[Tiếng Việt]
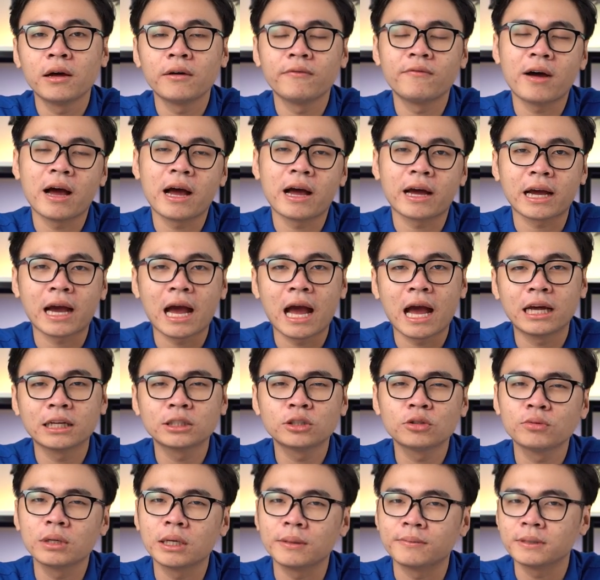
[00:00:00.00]
và cái
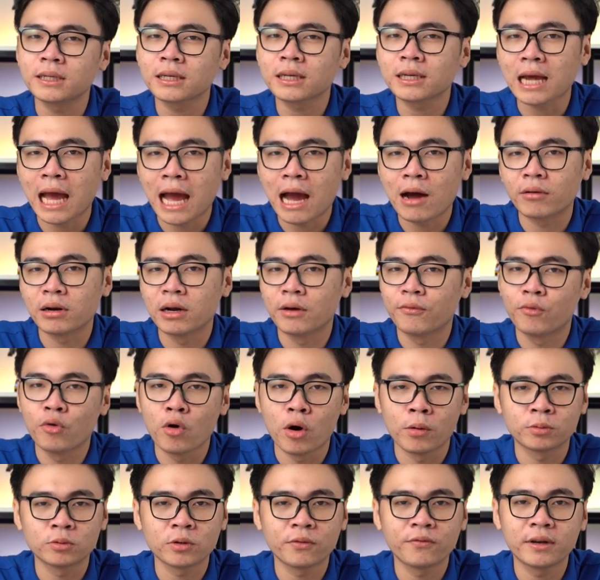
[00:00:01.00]
xung nhịp rất cao để phù
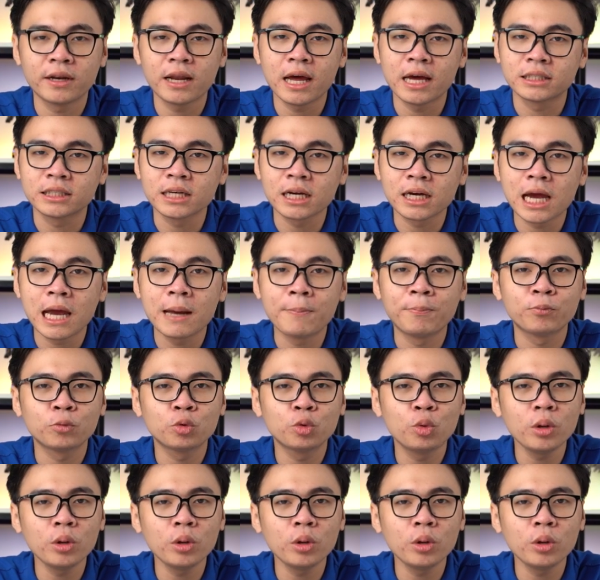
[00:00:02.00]
hợp cho vấn đề chơi game.